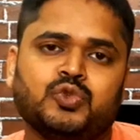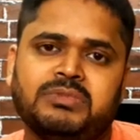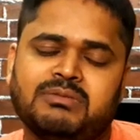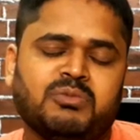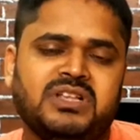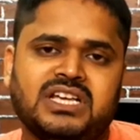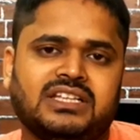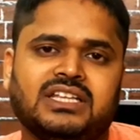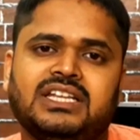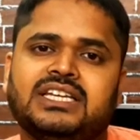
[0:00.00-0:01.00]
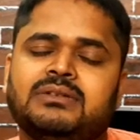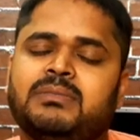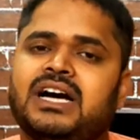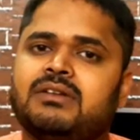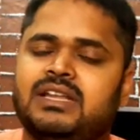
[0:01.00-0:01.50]
तो उनमें आपको मिल जाता था
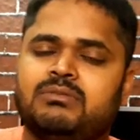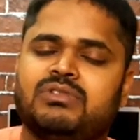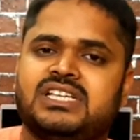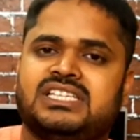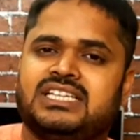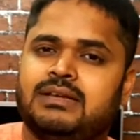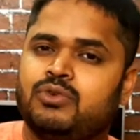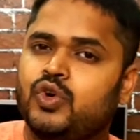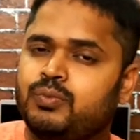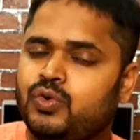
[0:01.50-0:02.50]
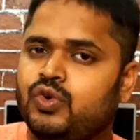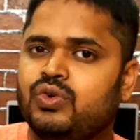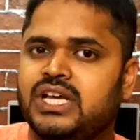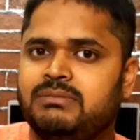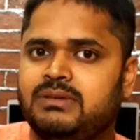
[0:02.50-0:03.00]
लेकिन बाहर वाले मोबाइल जैसे कि आपको ओप्पो
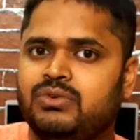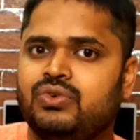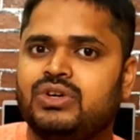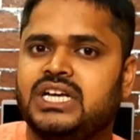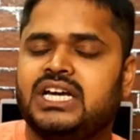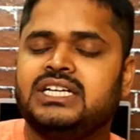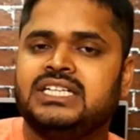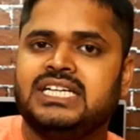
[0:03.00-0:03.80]
हो गया वीवो हो गया